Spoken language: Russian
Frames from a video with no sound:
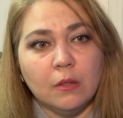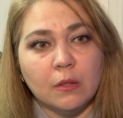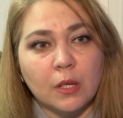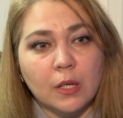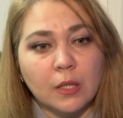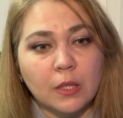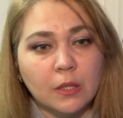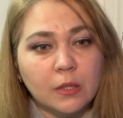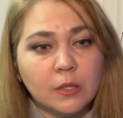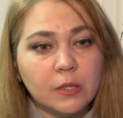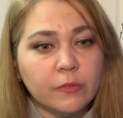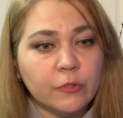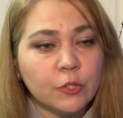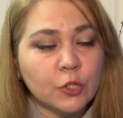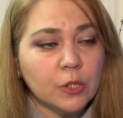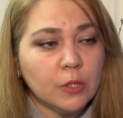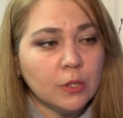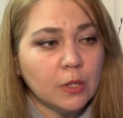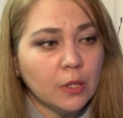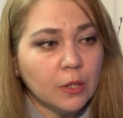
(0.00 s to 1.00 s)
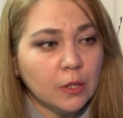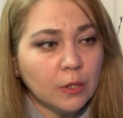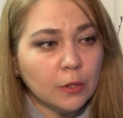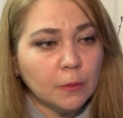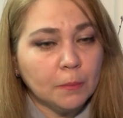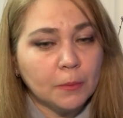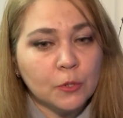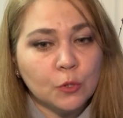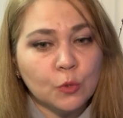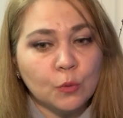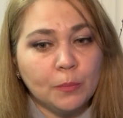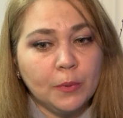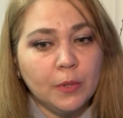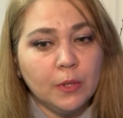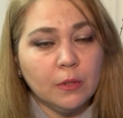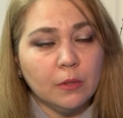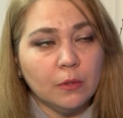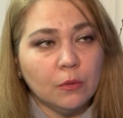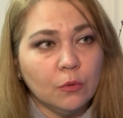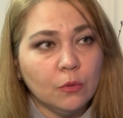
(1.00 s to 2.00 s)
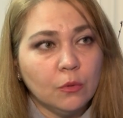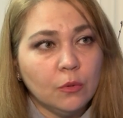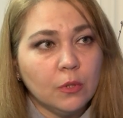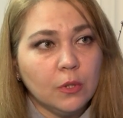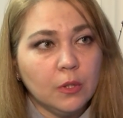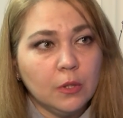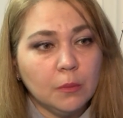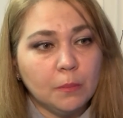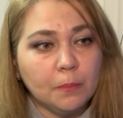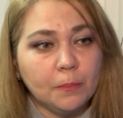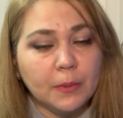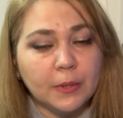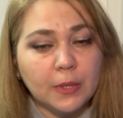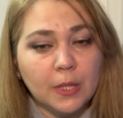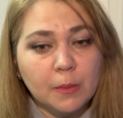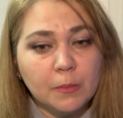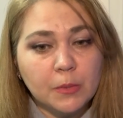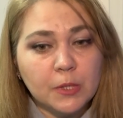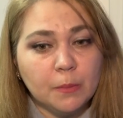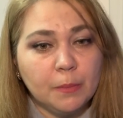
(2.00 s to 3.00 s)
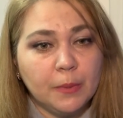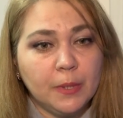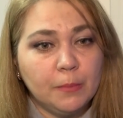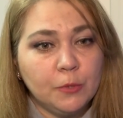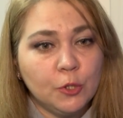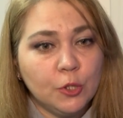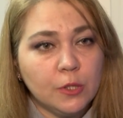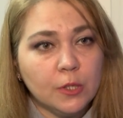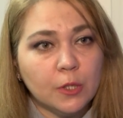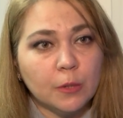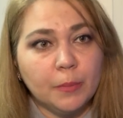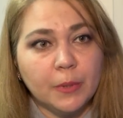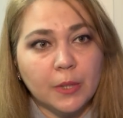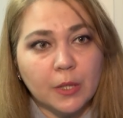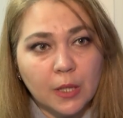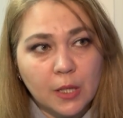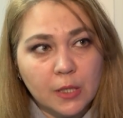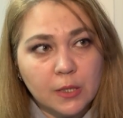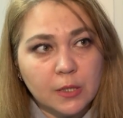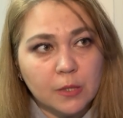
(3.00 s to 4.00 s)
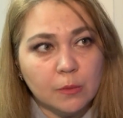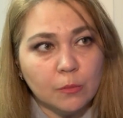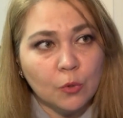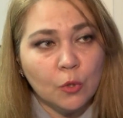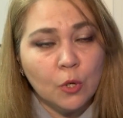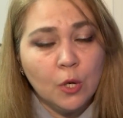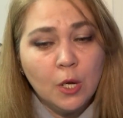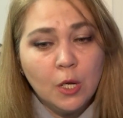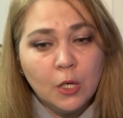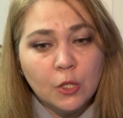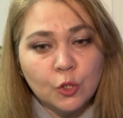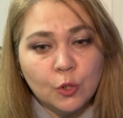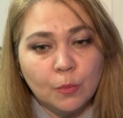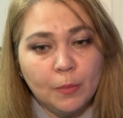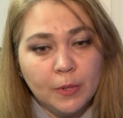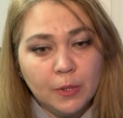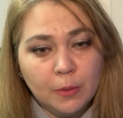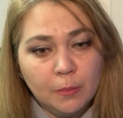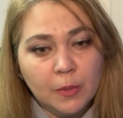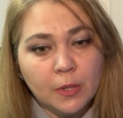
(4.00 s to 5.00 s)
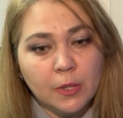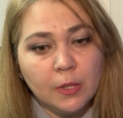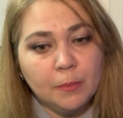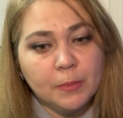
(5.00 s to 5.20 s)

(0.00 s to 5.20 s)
какие-то совершение каких-то преступлений, но и пытаемся приобщить их к прекрасному, чтобы они могли